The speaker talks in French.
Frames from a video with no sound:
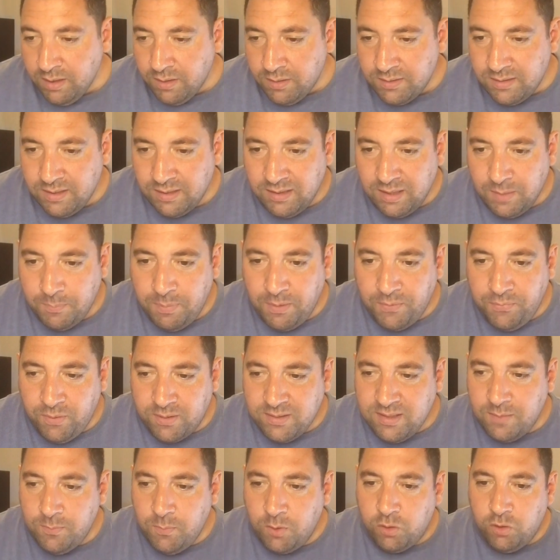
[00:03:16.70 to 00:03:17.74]
C'était pas
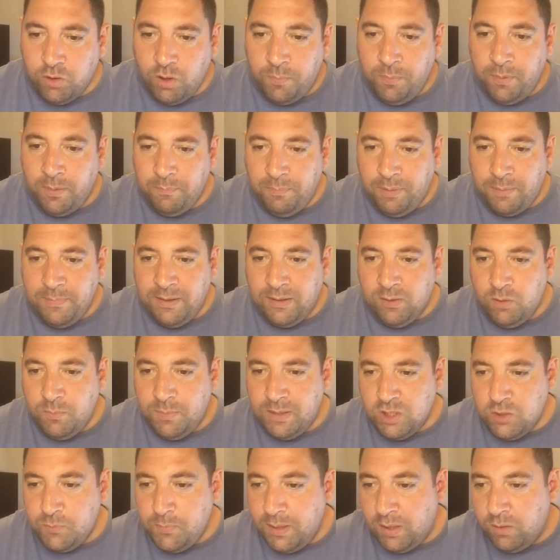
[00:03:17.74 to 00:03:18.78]
forcément top. Pas mal de
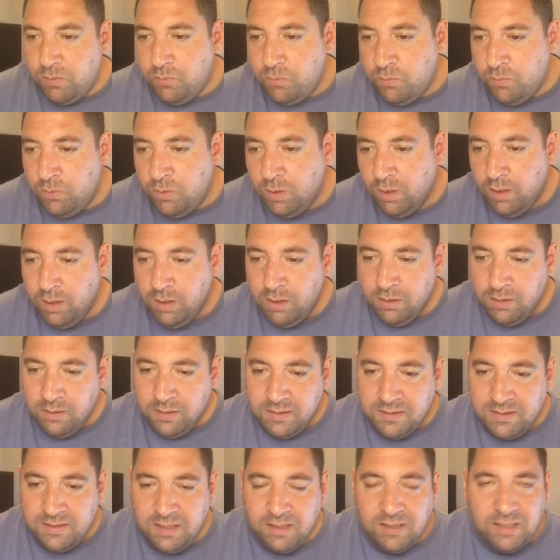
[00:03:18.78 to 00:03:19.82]
matchs perdus.
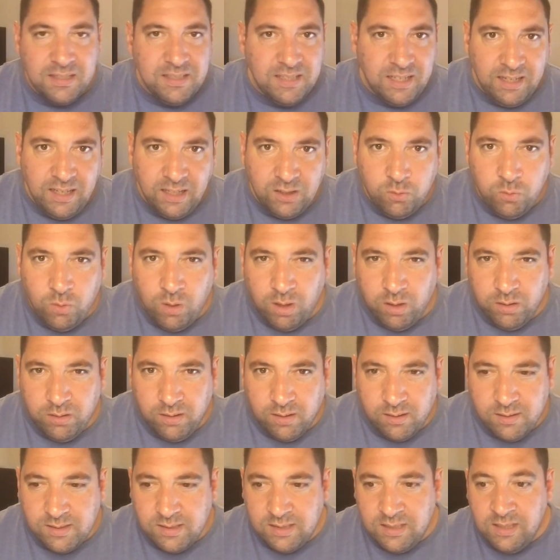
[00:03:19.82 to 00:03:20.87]
C'est très aléatoire en
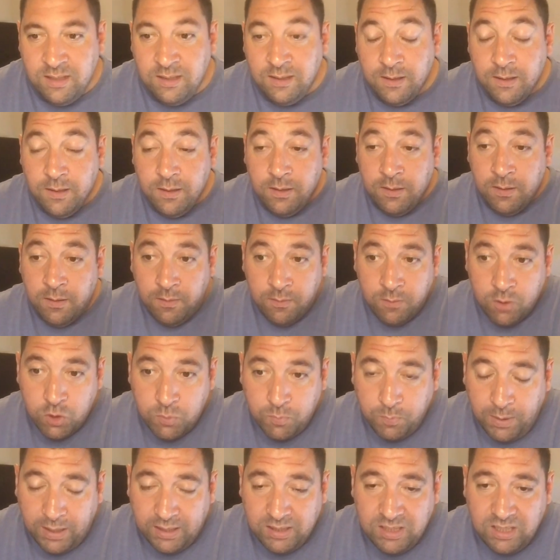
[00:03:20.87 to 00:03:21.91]
Dancy. Je
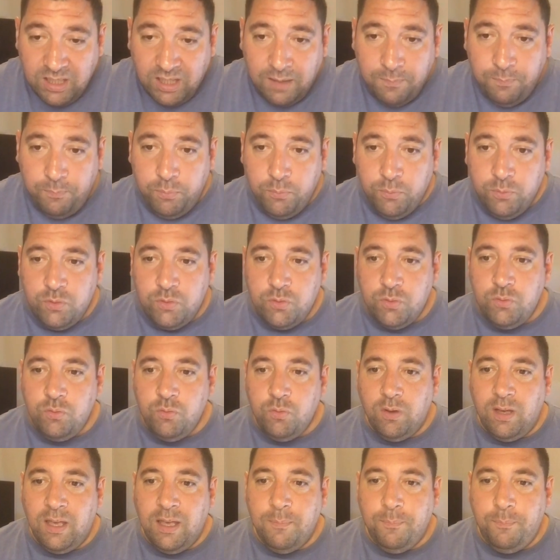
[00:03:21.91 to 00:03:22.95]
partirai plus
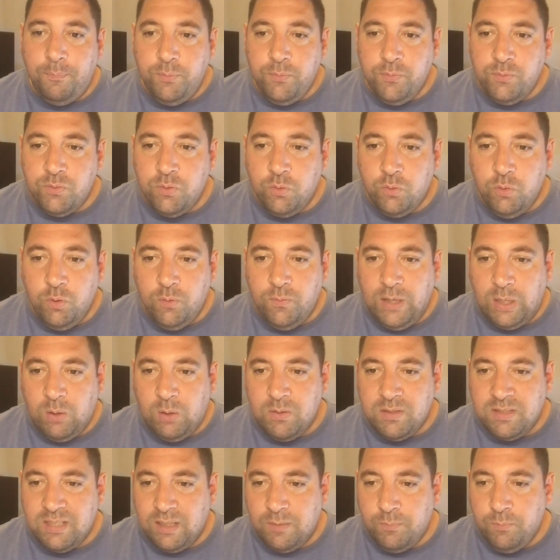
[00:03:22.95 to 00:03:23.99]
sur un plus de
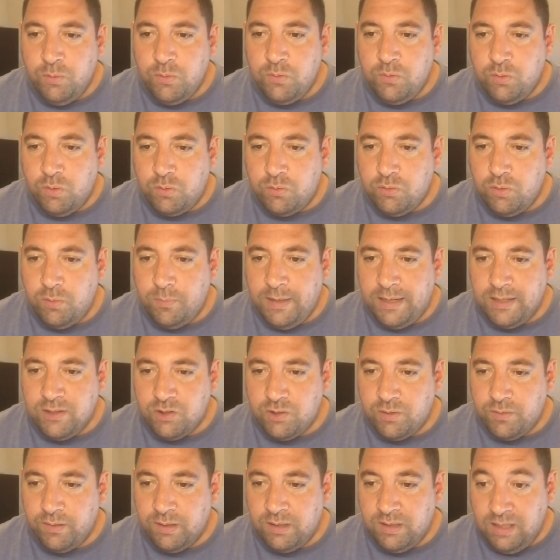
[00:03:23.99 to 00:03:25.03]
2,5 buts sur ce
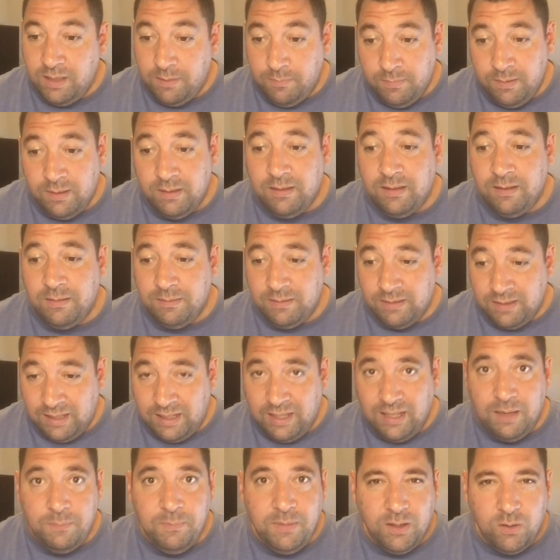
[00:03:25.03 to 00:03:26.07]
match qui
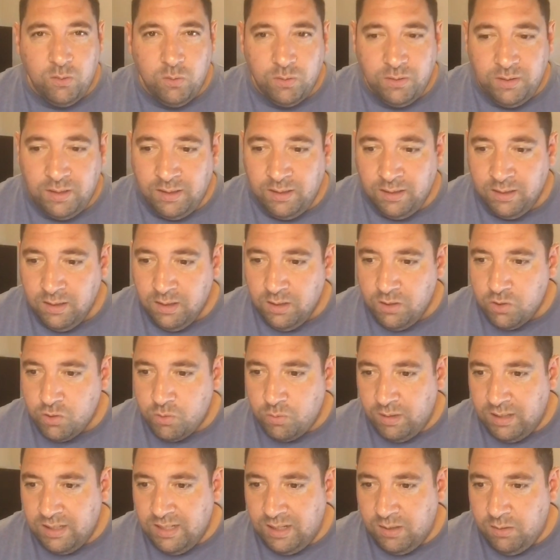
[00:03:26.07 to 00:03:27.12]
très bien coté. Je
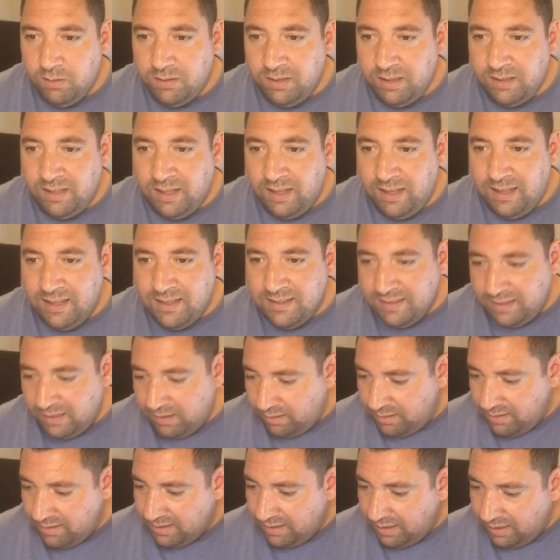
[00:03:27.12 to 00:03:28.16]
crois que la cote est à
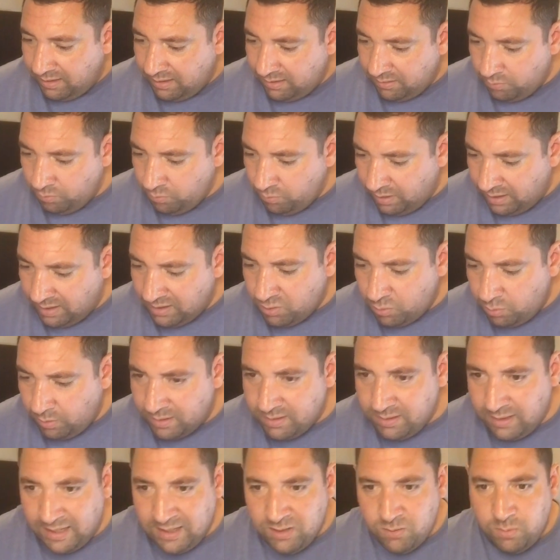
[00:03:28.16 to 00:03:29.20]
1,55 ou
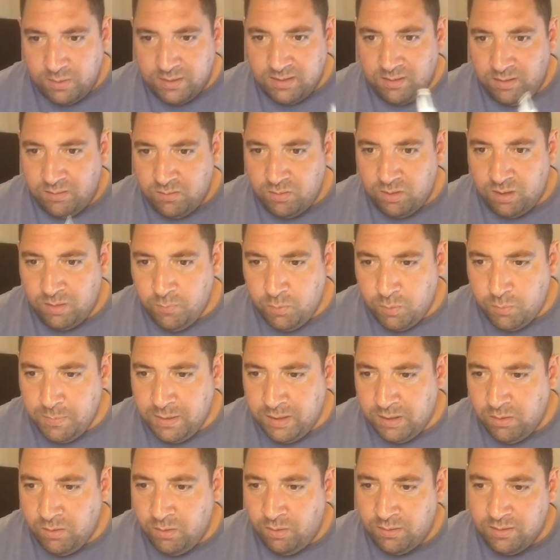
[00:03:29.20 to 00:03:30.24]
1,60 sur les
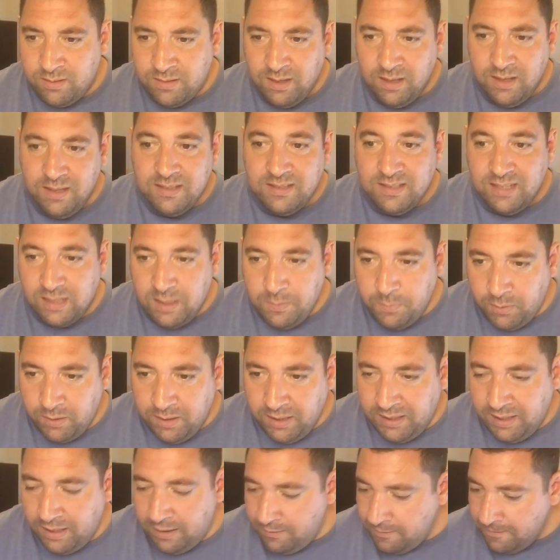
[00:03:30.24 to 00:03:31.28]
bookmakers, ça dépend
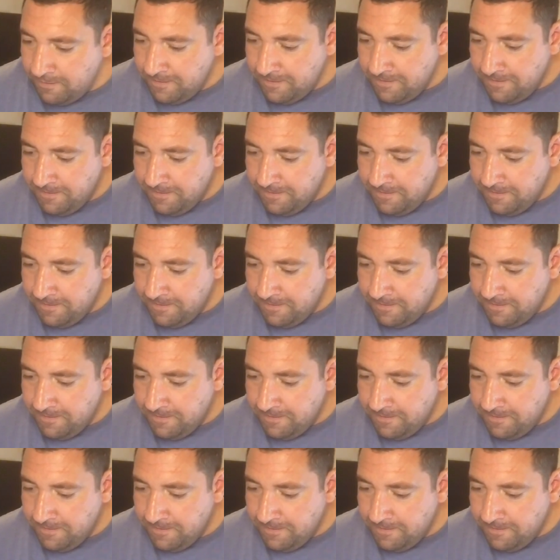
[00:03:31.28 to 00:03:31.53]
desquels.